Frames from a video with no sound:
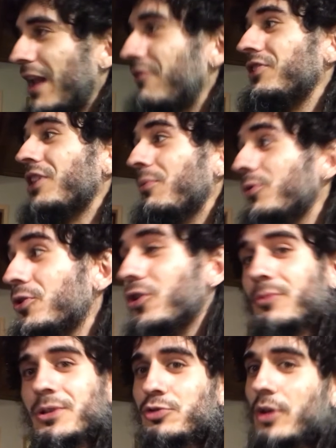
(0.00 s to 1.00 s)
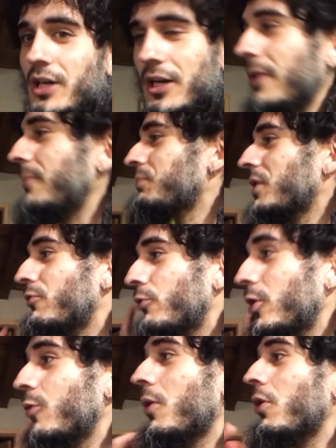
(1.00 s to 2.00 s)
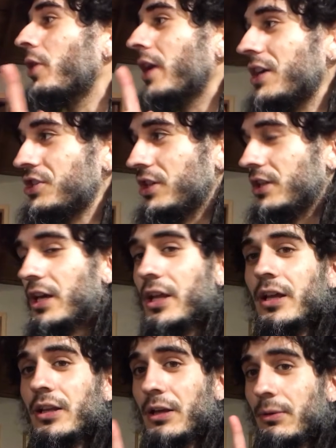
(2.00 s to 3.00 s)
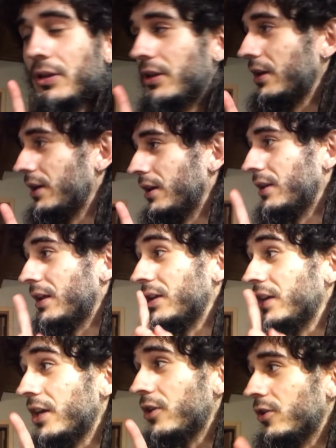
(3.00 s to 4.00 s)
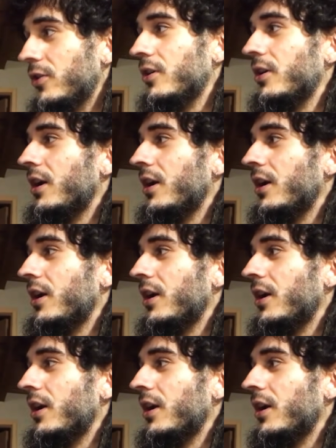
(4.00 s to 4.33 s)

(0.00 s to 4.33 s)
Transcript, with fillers: el fin del mundo comenzó acá, y fueron huevos de gallina de hielo.